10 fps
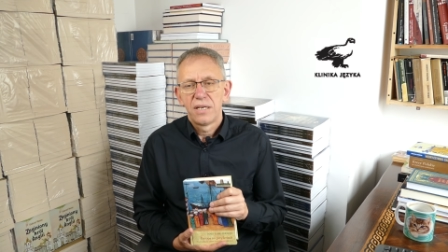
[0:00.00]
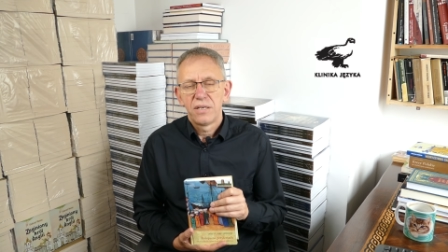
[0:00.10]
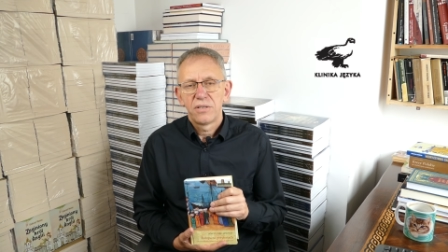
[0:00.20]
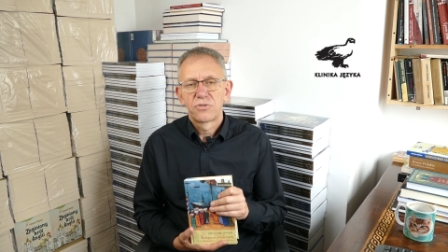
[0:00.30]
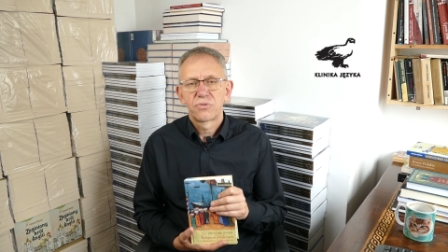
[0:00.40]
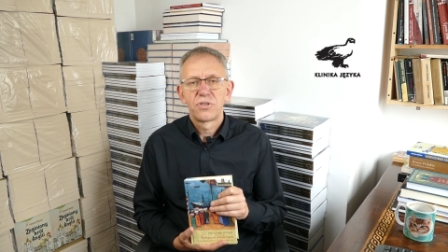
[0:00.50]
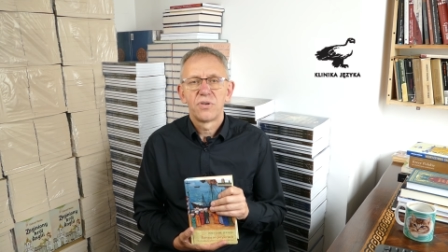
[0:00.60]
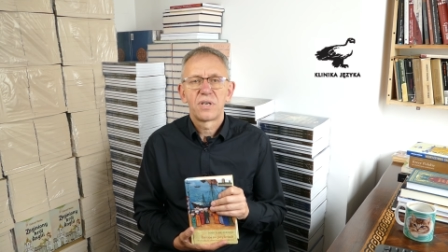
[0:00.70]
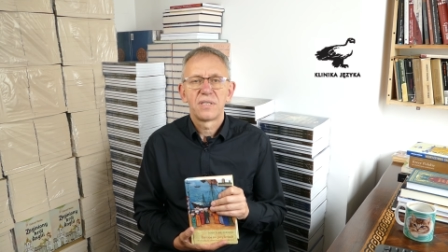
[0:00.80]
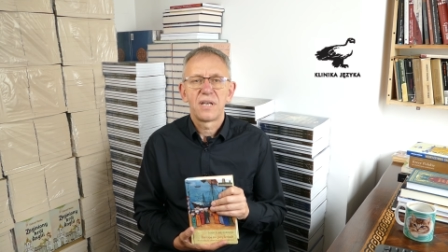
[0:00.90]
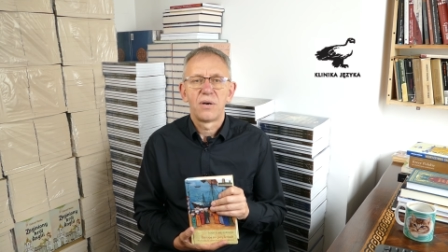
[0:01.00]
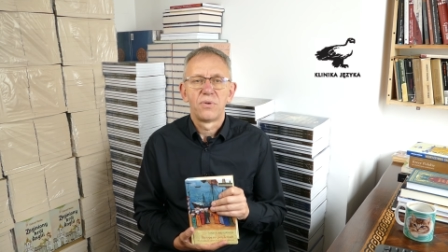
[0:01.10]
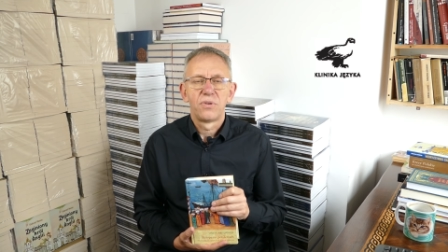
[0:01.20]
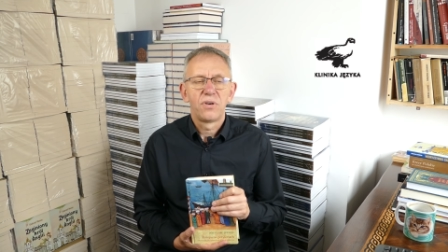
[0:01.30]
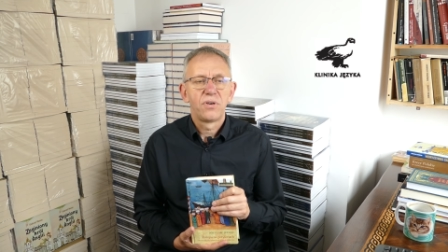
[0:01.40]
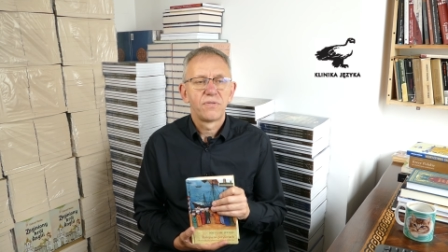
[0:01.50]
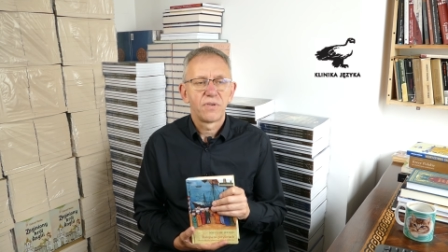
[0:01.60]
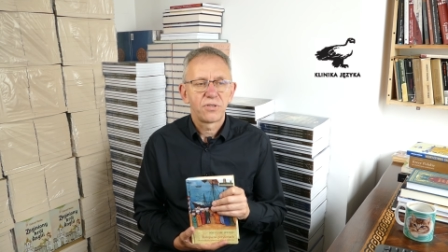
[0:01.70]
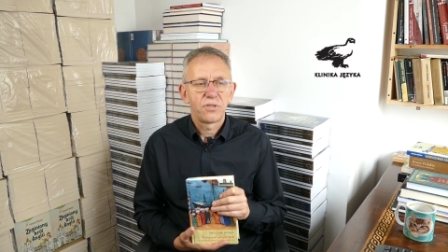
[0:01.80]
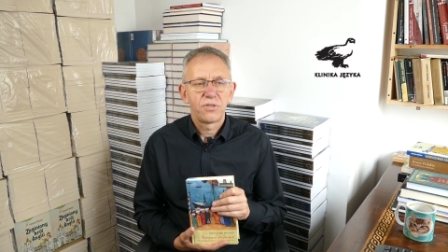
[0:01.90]
Y, cóż się okazało? No,
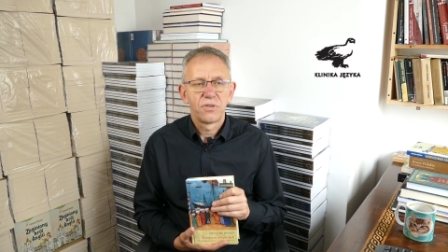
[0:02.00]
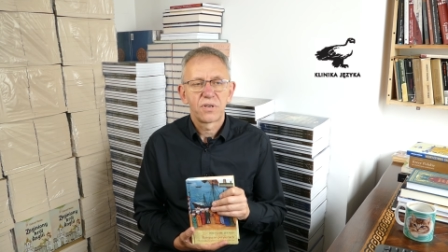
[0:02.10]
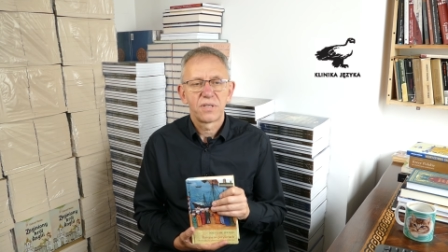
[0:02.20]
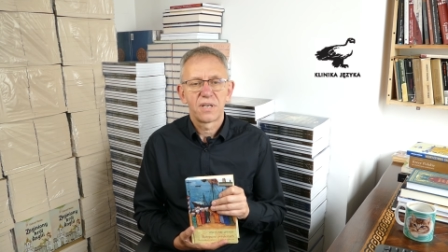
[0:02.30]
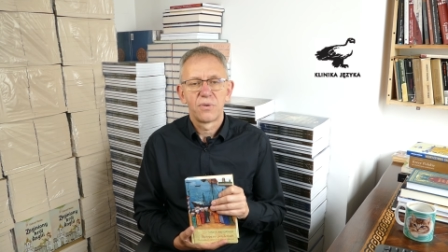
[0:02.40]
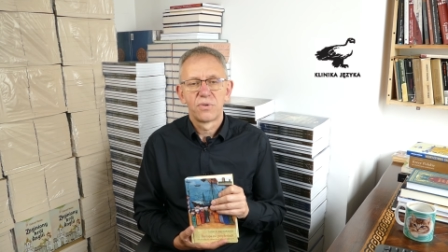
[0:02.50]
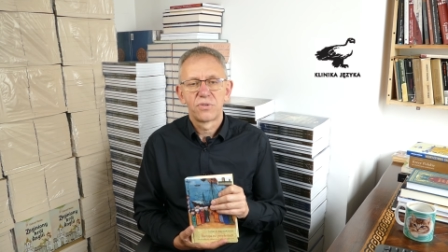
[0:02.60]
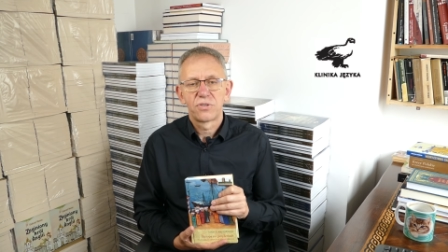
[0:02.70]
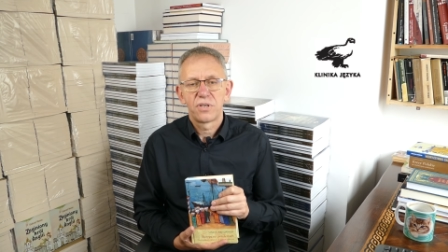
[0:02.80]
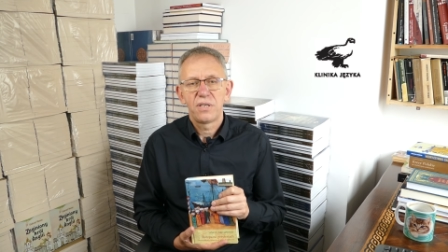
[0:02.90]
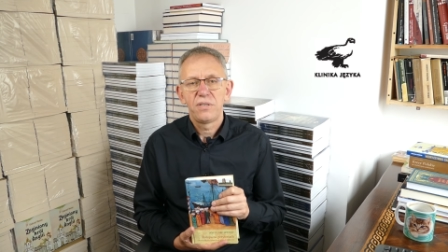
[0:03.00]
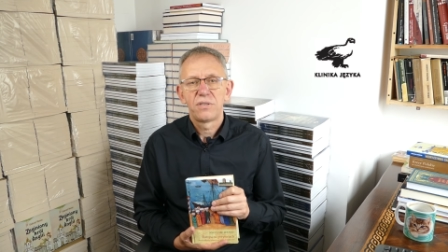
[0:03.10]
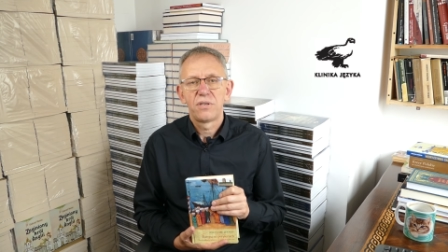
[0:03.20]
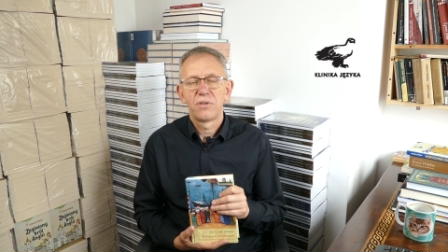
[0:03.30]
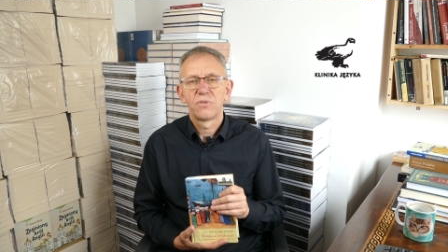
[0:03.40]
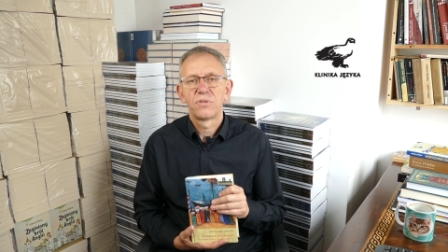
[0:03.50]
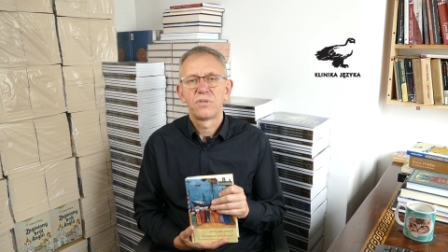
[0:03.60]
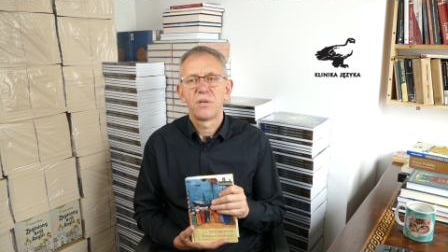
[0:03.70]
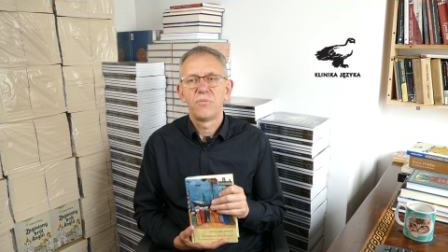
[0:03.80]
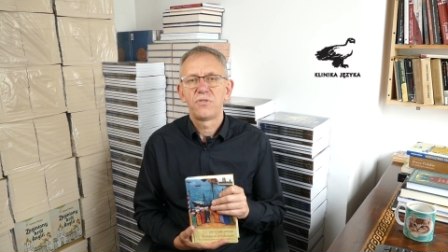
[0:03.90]
właśnie się okazało, że istnieją
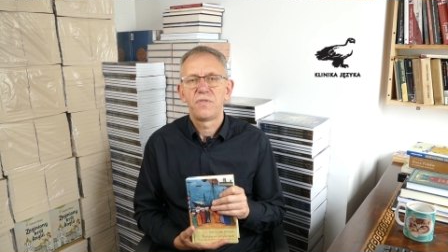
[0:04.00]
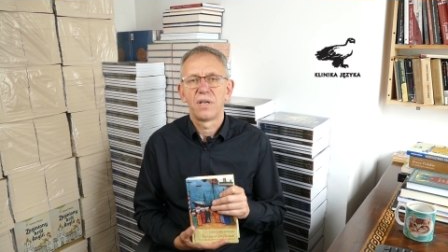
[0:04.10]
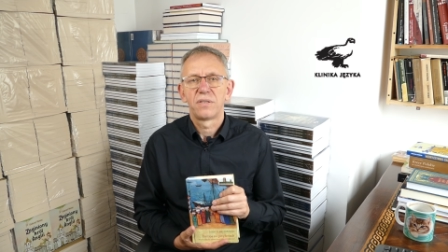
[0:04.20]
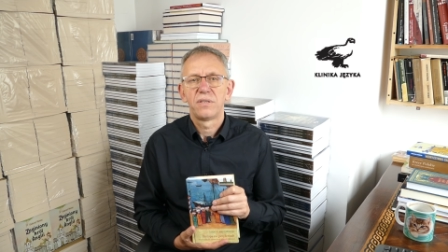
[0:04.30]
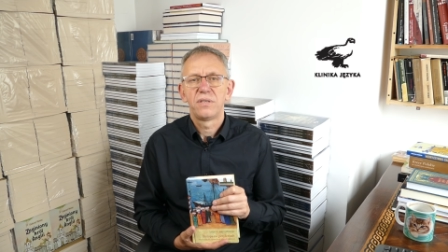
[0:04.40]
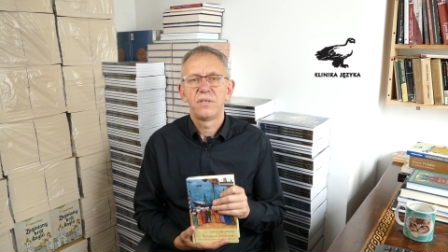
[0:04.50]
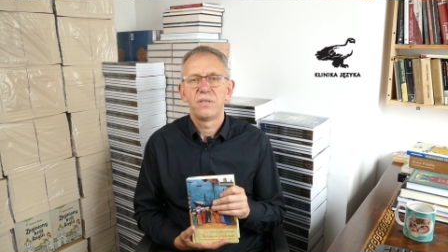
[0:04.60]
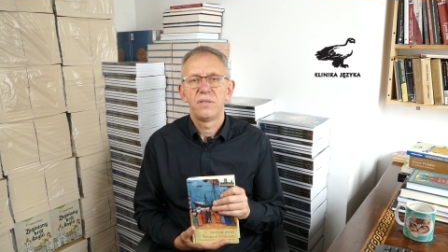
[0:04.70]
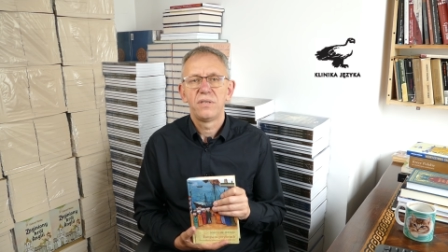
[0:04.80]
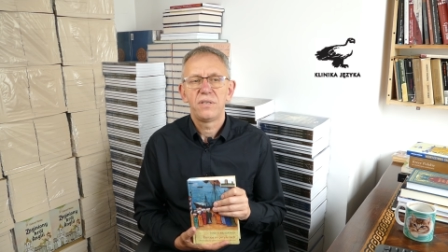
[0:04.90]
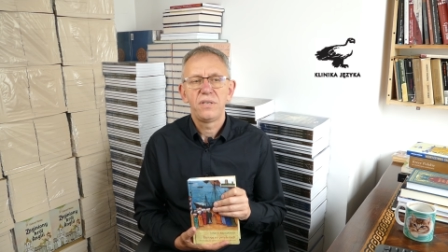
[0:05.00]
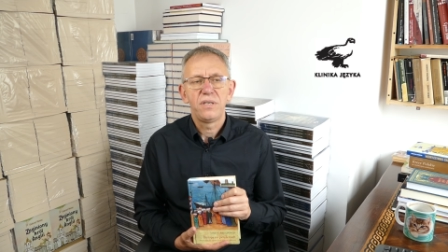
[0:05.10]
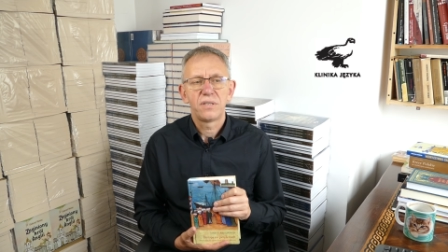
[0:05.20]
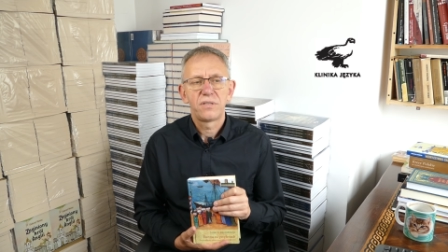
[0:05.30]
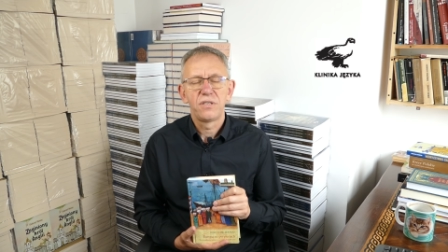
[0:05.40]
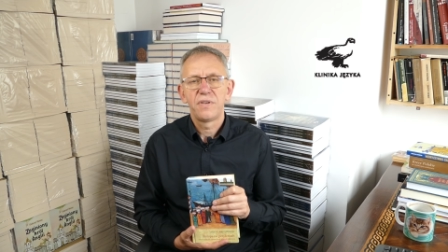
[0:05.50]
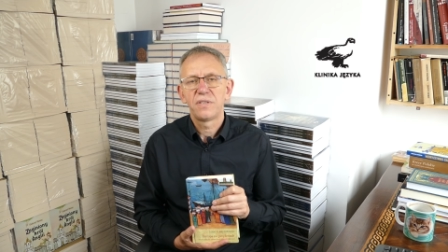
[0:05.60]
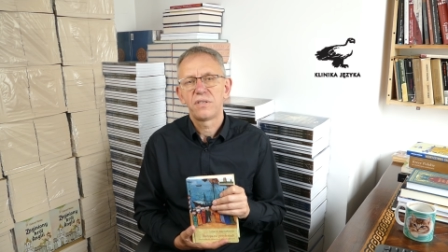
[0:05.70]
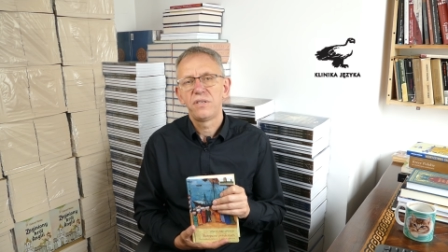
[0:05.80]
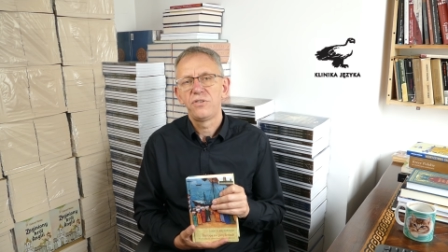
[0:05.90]
systemy światy i jest ich
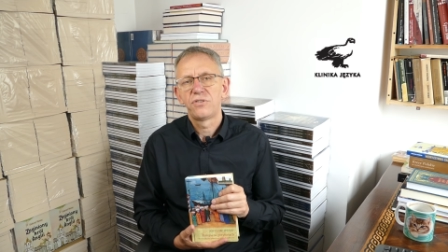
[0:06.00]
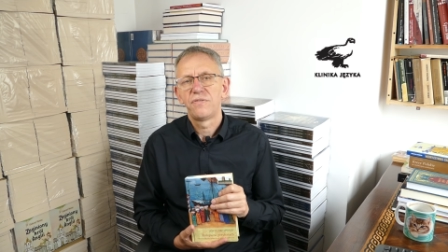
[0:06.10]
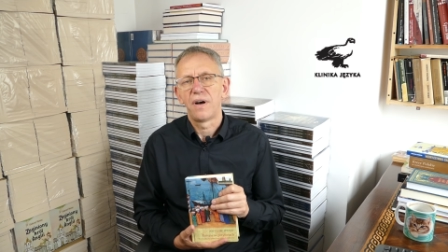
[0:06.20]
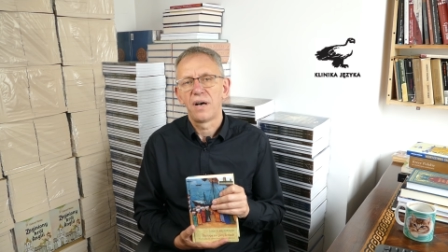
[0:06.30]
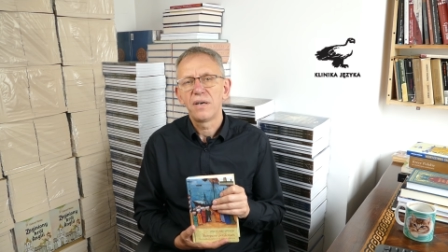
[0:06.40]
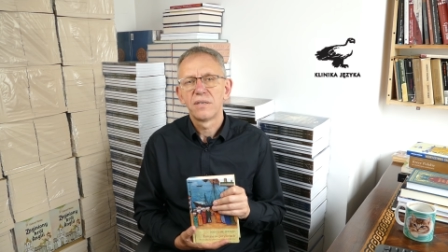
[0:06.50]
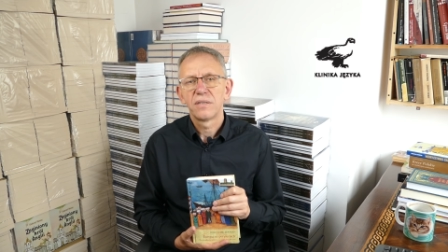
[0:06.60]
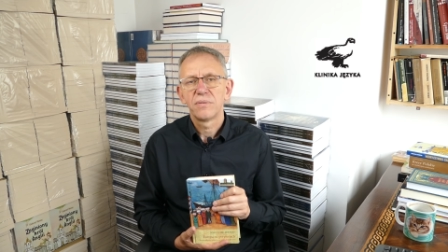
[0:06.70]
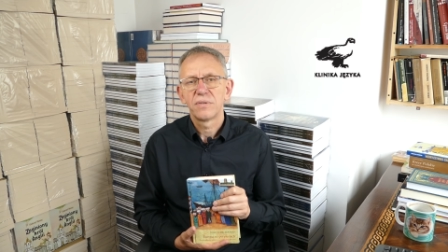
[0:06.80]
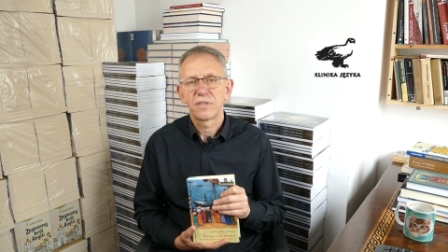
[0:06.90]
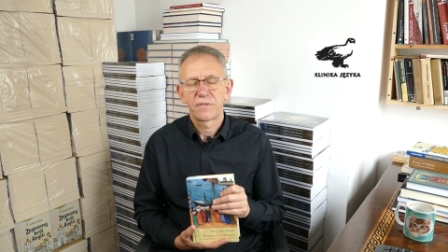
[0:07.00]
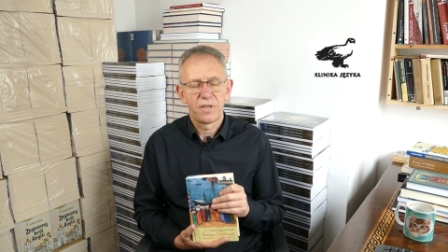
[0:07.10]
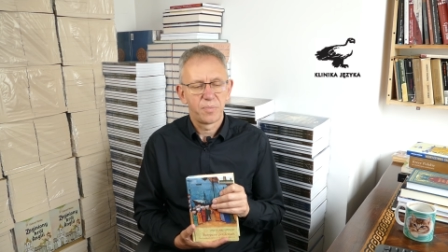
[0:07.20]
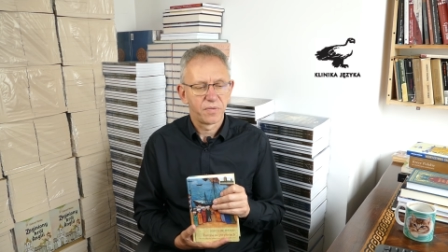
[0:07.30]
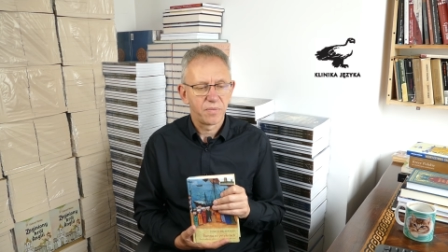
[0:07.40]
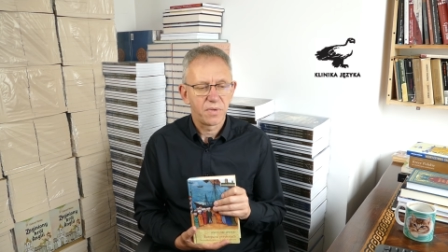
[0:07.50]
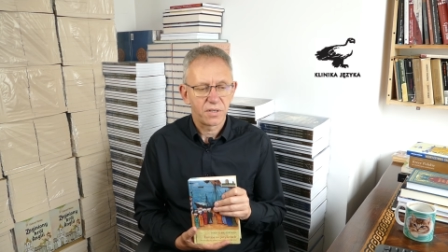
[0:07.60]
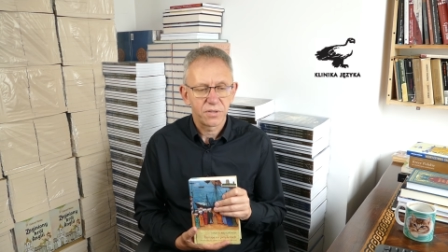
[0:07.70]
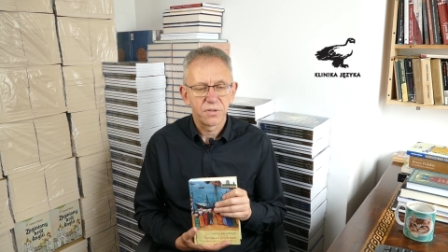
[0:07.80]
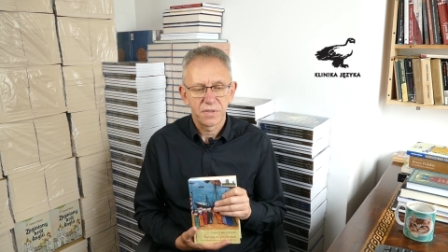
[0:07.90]
więcej niż dwa. Za chwilę powiem,
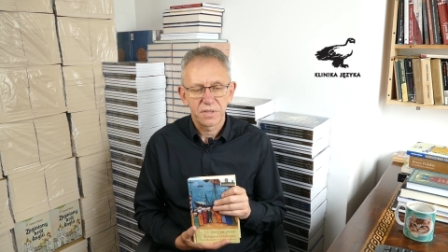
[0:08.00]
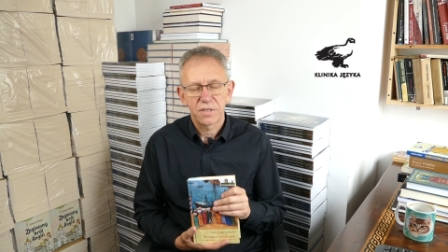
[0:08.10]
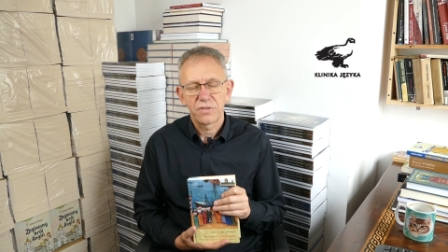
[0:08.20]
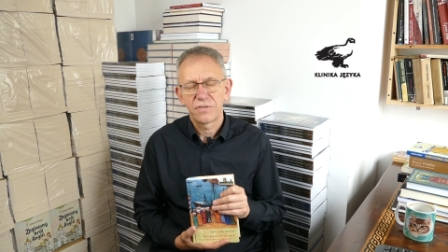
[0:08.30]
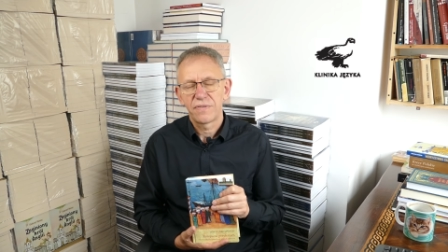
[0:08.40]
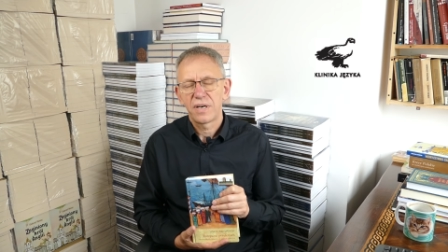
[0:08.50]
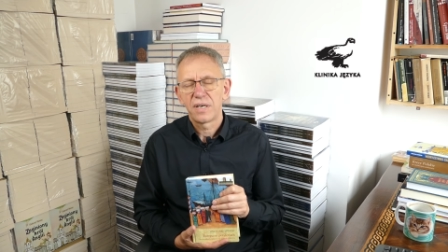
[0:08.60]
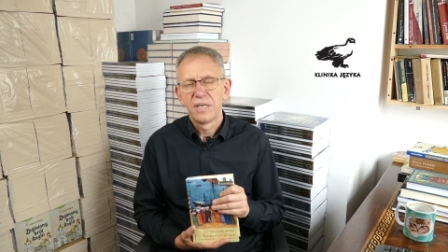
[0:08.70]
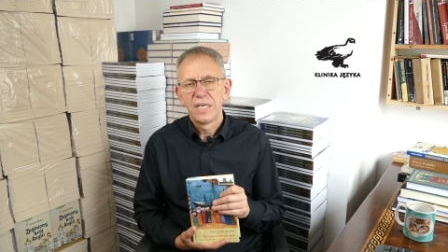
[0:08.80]
dlaczego więcej niż dwa.